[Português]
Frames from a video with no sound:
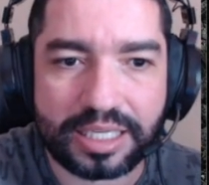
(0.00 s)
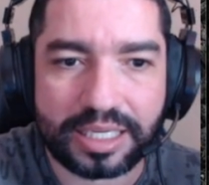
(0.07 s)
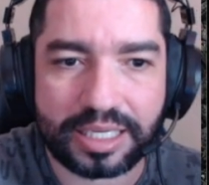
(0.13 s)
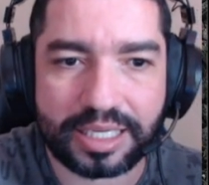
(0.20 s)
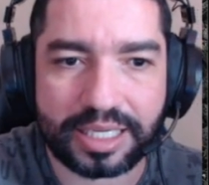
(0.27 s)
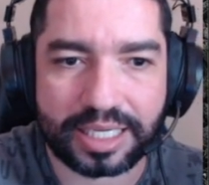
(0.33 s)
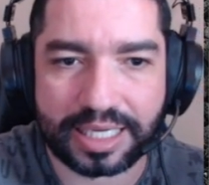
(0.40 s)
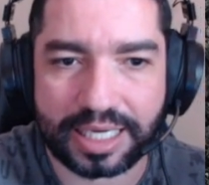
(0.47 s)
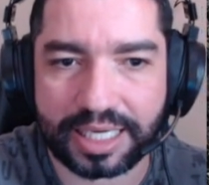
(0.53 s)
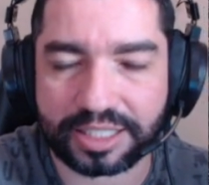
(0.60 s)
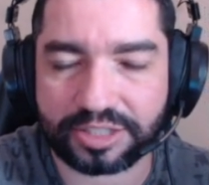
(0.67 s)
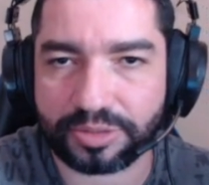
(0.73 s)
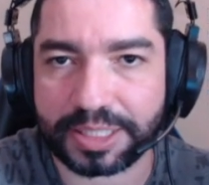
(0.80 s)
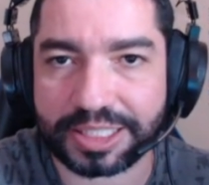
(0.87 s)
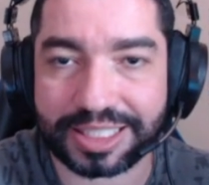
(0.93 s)
é, cargas
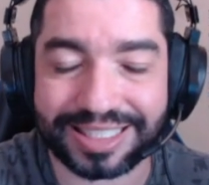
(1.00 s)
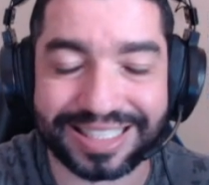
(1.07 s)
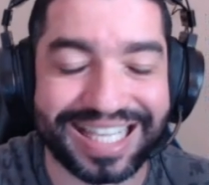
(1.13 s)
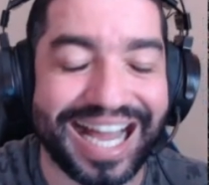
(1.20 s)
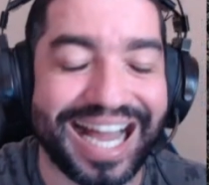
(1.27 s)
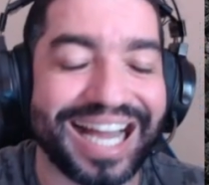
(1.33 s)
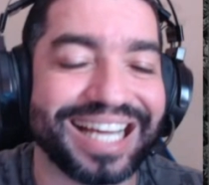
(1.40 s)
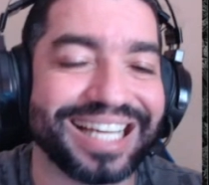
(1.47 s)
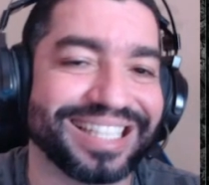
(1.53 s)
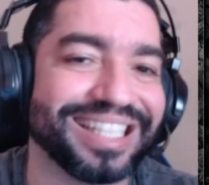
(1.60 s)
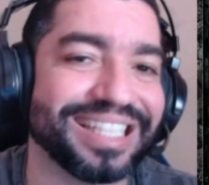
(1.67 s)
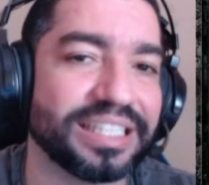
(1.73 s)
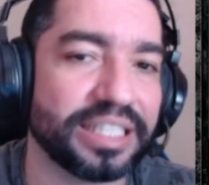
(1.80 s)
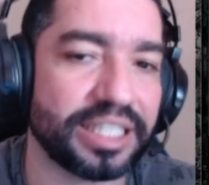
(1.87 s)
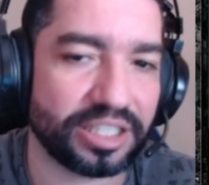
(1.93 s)
de bateria, que é a
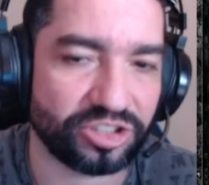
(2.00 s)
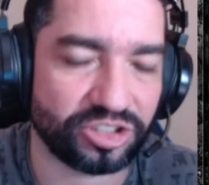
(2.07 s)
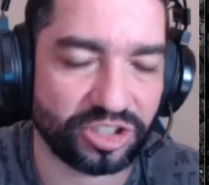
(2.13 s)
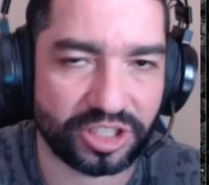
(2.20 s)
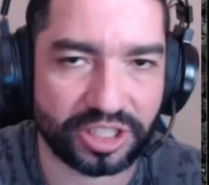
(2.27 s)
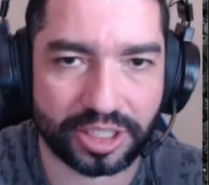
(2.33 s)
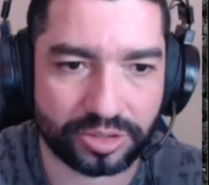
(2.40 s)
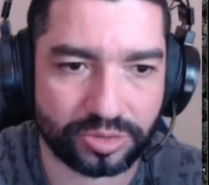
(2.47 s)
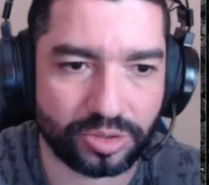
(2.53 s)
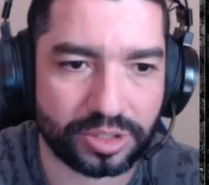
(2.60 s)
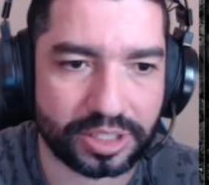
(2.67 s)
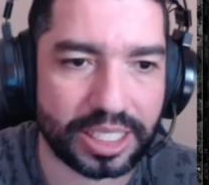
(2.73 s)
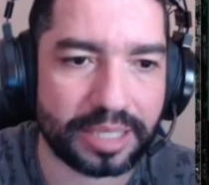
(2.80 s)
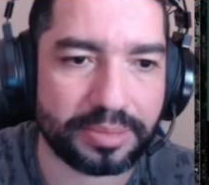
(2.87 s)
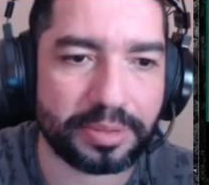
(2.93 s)
energia do
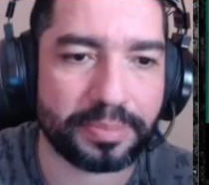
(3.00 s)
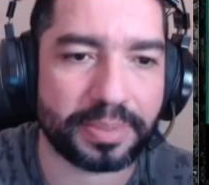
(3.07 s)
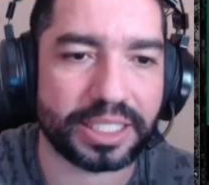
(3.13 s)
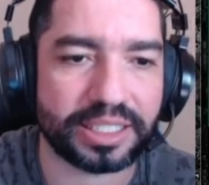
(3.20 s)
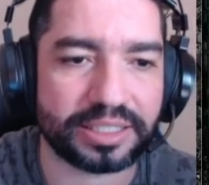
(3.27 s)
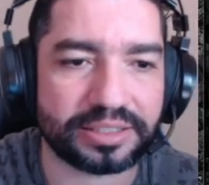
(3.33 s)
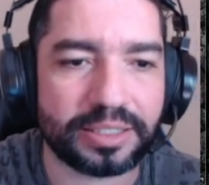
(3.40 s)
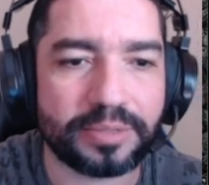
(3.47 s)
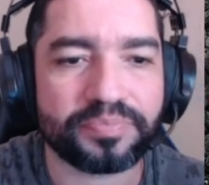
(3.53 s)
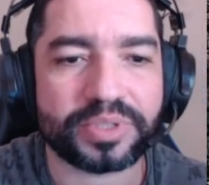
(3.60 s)
game, beleza?